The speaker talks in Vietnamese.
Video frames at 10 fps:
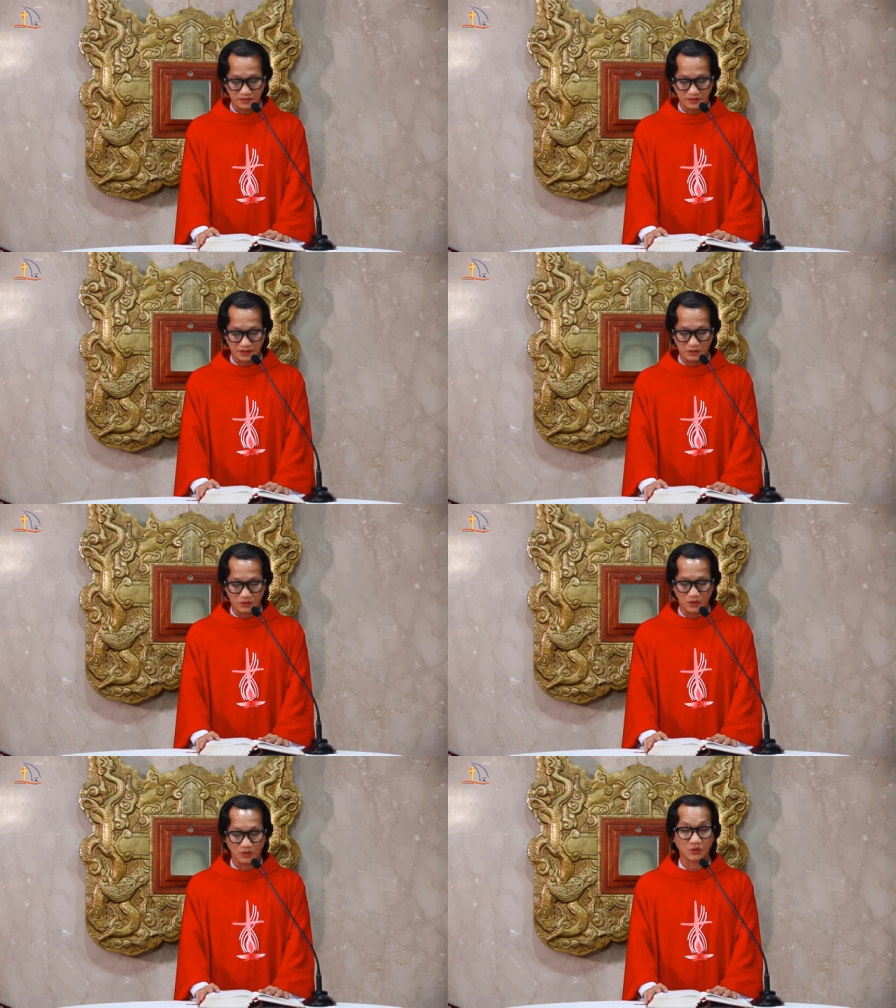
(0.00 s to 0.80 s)
sự đau
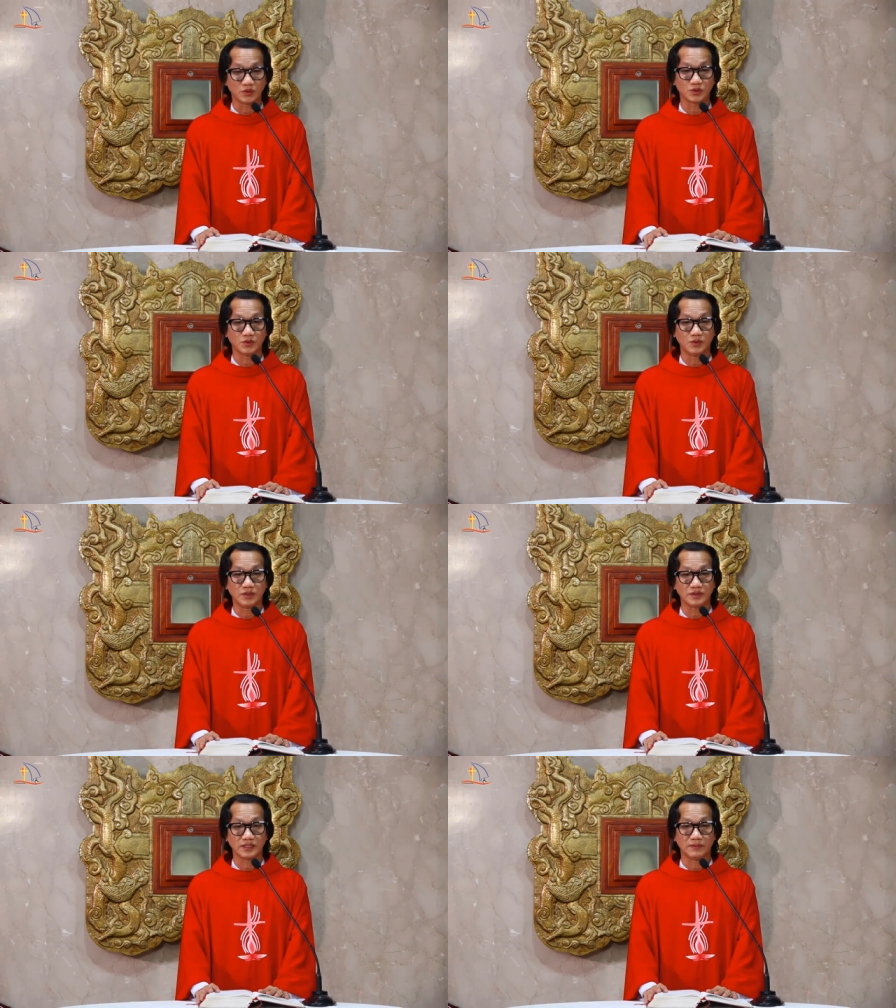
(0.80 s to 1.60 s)
khổ của
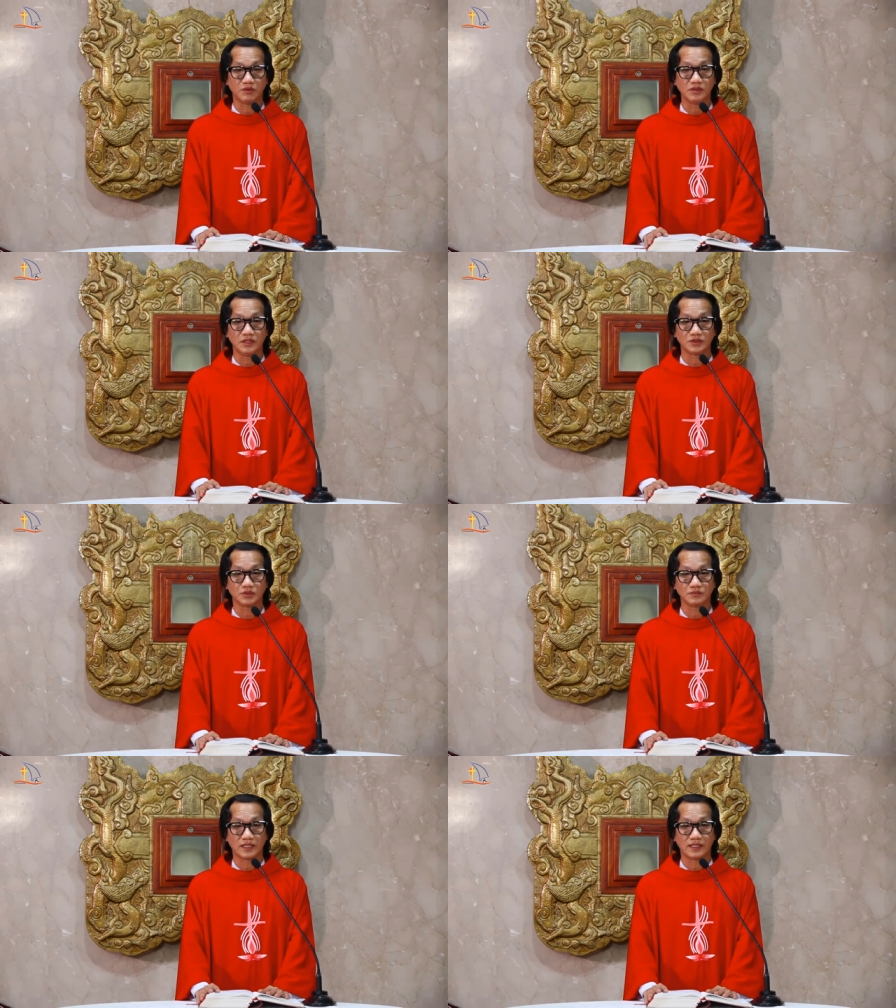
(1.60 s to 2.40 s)
Chúa để mỗi người
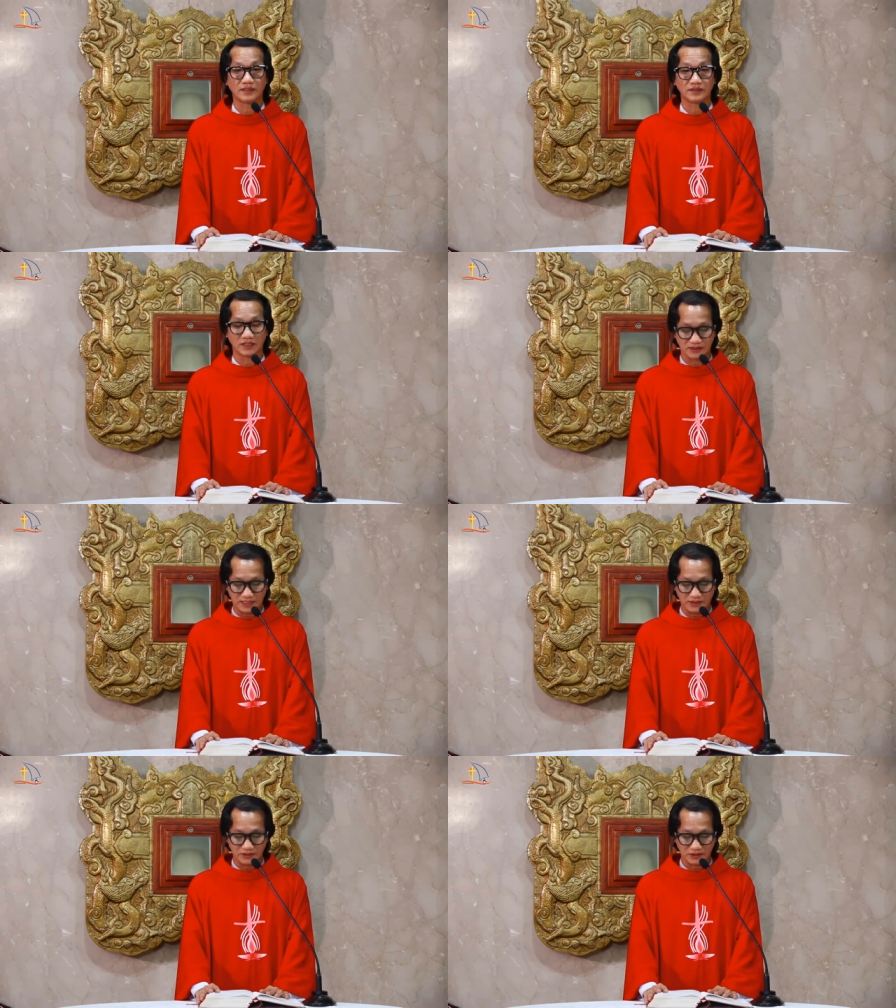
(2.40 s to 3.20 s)
chúng ta nhận
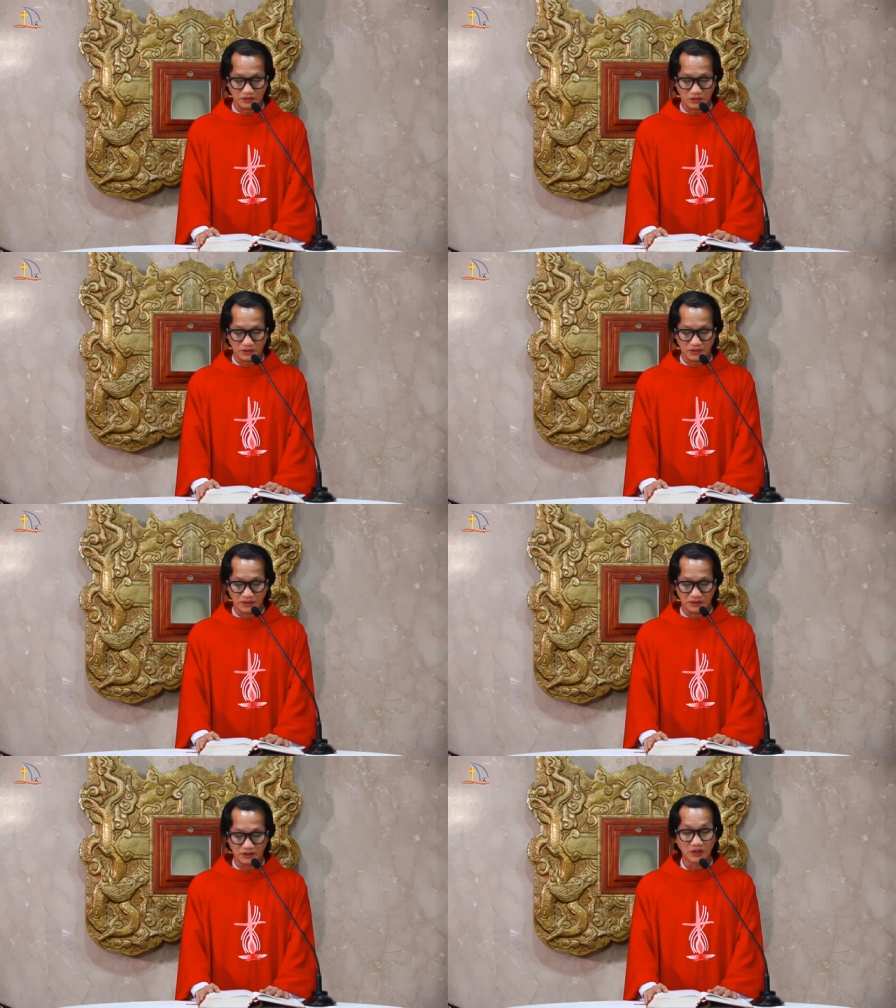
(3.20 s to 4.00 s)
ra được con
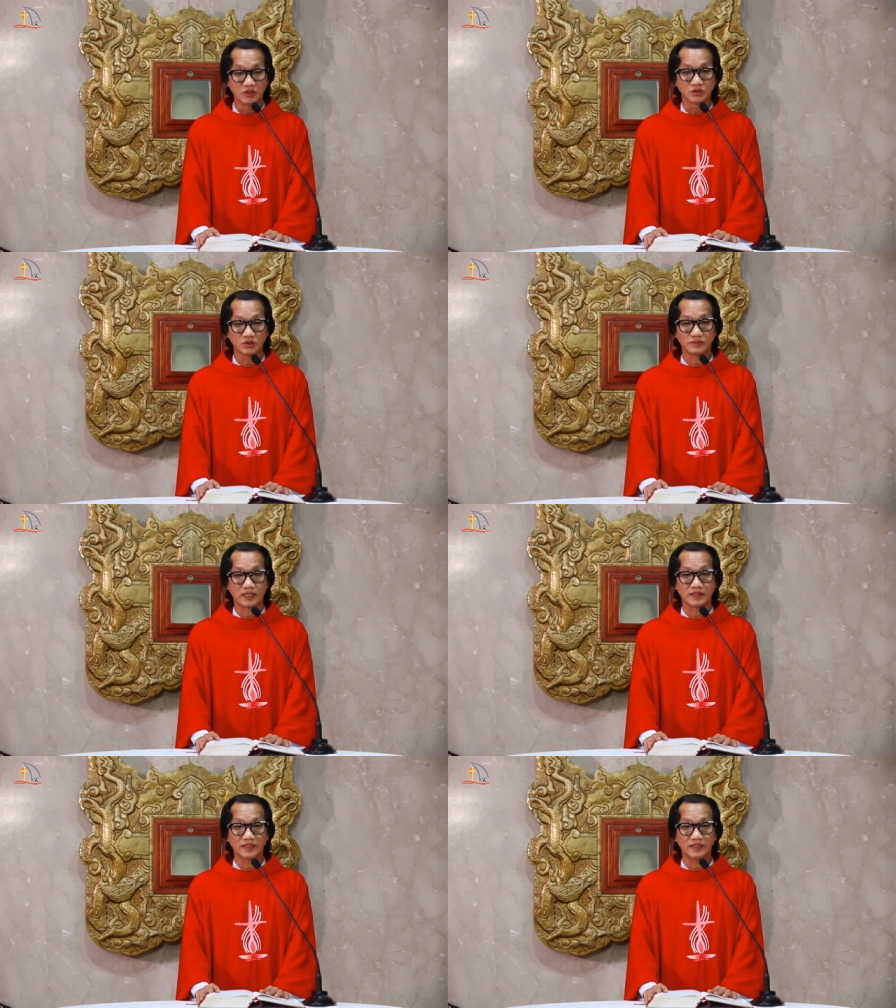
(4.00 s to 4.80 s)
đường chúng
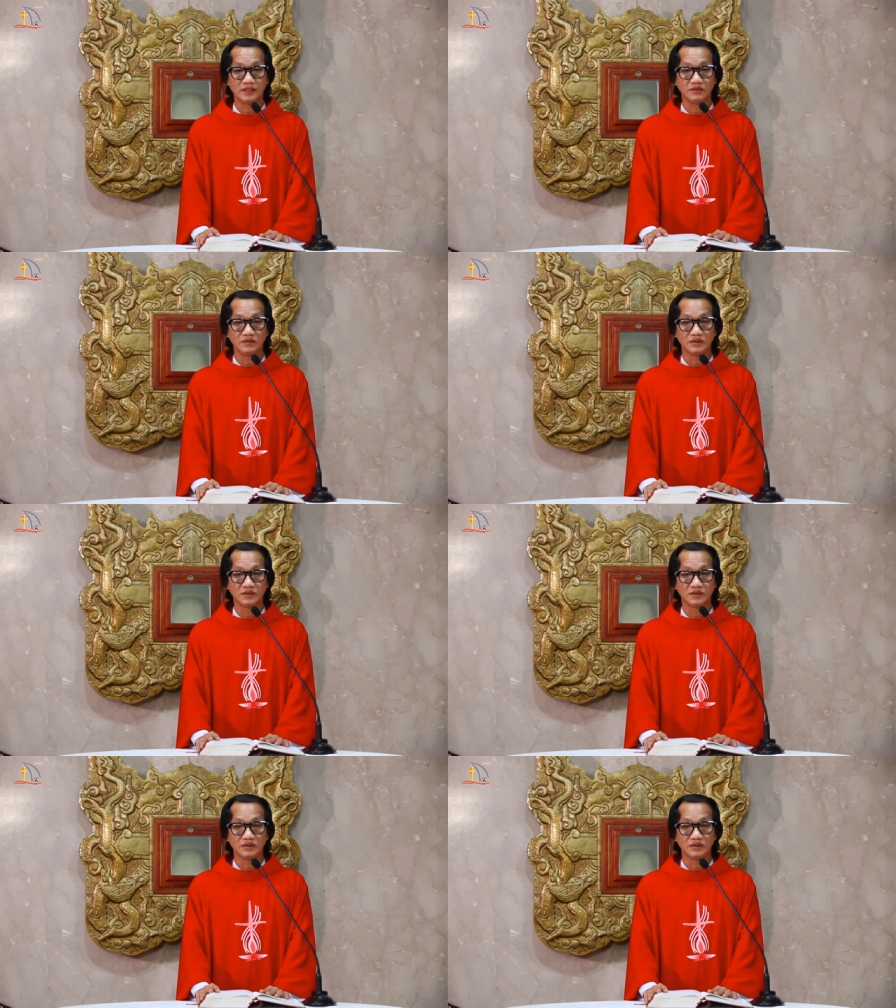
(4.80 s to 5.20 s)
ta đi